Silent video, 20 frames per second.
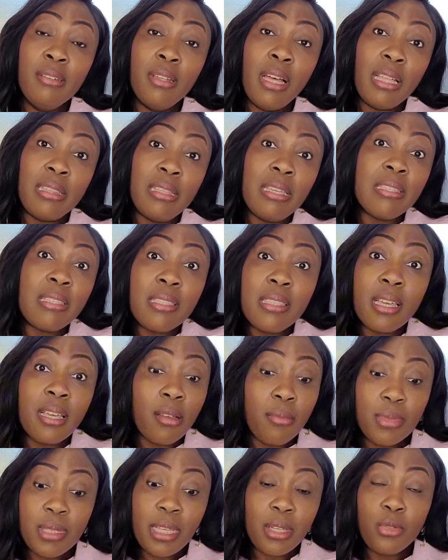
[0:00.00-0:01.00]
a décidé
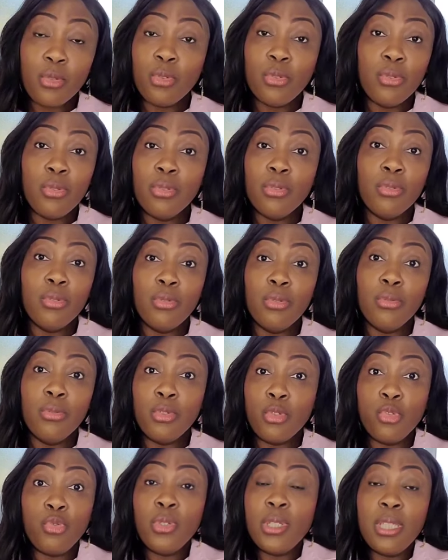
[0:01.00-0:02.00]
comme ça de,
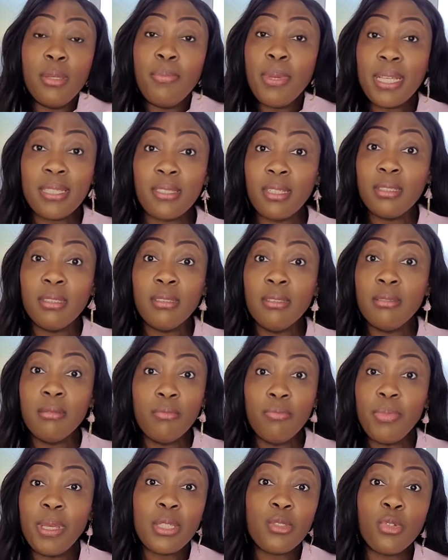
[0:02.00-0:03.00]
tuer des
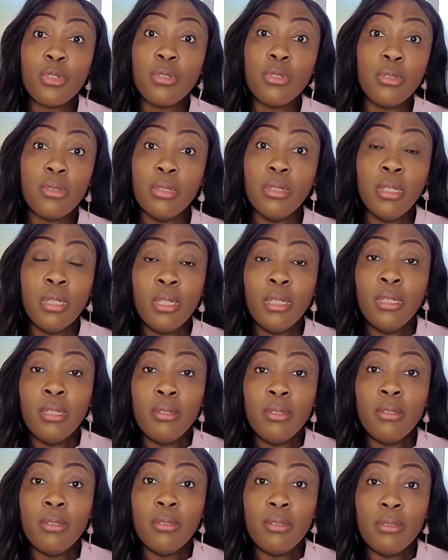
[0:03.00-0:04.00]
personnes. Personne
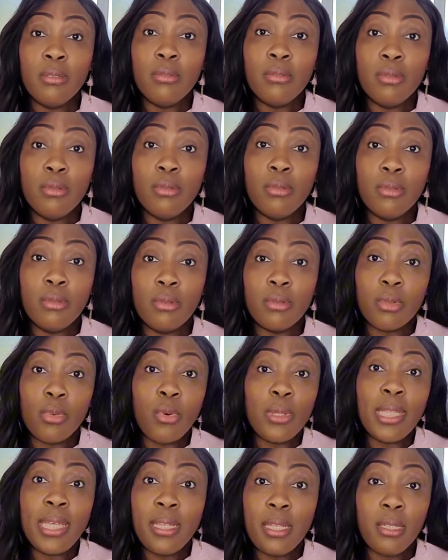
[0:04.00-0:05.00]
euh, ne
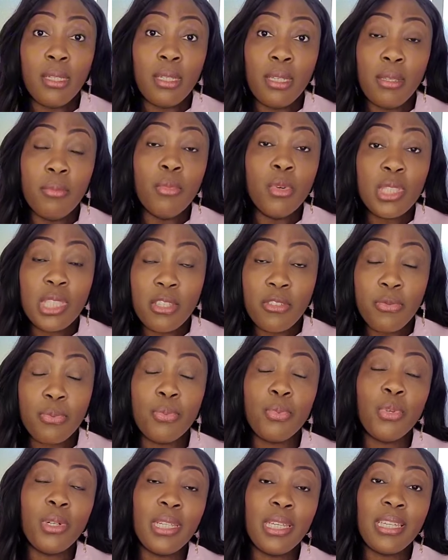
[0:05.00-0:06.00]
connaît les, motifs
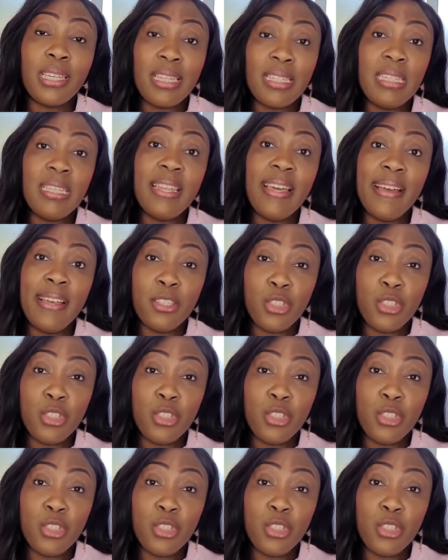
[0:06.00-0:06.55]
pour lesquels il a